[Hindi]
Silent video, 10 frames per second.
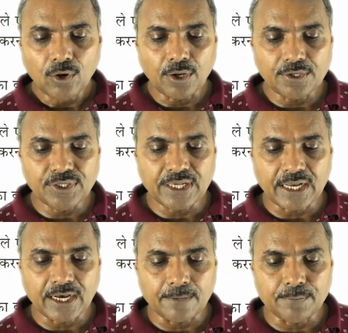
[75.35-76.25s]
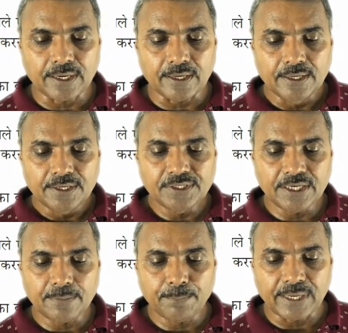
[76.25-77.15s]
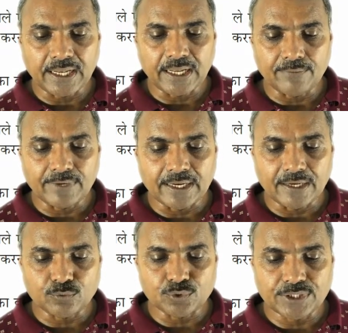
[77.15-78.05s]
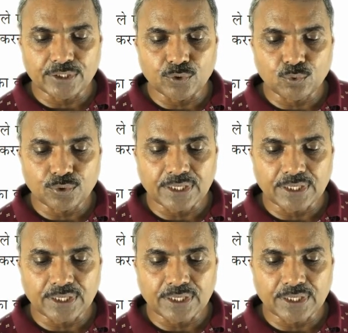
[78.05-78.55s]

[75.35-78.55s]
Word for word: और ये रहा आपका ये पहला वाला क्वेश्चन देखो